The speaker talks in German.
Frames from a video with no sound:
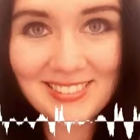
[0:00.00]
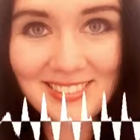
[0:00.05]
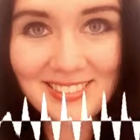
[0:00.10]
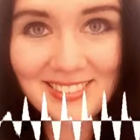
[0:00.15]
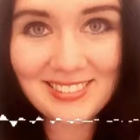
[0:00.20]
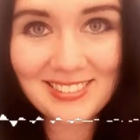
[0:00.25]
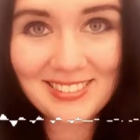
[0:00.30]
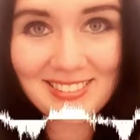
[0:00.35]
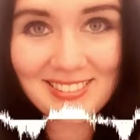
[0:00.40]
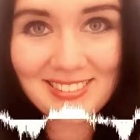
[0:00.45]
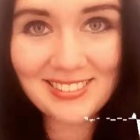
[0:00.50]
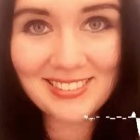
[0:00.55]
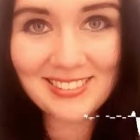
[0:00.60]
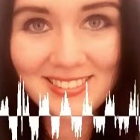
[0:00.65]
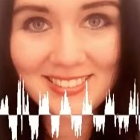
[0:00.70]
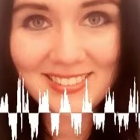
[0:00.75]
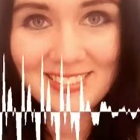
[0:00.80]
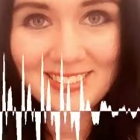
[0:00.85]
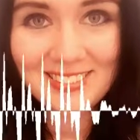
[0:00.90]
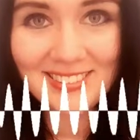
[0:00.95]
also wirklich
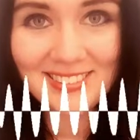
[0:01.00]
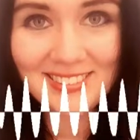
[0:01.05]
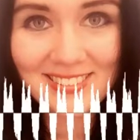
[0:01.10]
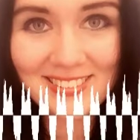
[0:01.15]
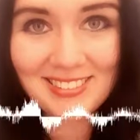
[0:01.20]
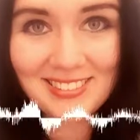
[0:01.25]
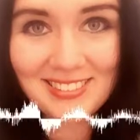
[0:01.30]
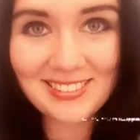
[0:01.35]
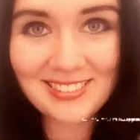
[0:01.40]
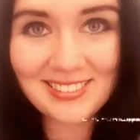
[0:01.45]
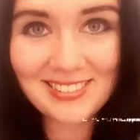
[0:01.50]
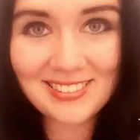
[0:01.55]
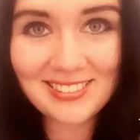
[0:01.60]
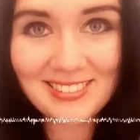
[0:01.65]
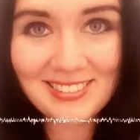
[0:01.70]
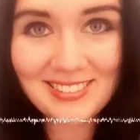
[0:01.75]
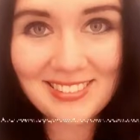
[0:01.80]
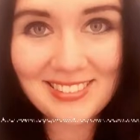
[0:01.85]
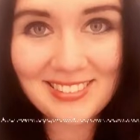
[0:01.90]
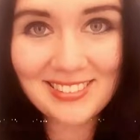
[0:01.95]
überhaupt nichts.
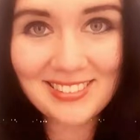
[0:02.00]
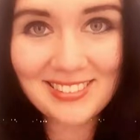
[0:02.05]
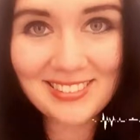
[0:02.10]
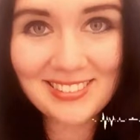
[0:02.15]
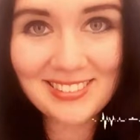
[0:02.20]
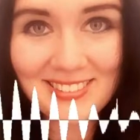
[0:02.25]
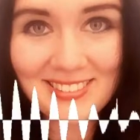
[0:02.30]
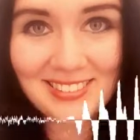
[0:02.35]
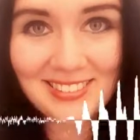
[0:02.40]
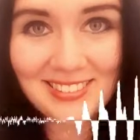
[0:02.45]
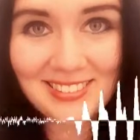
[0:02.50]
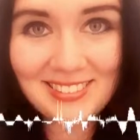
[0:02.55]
Und für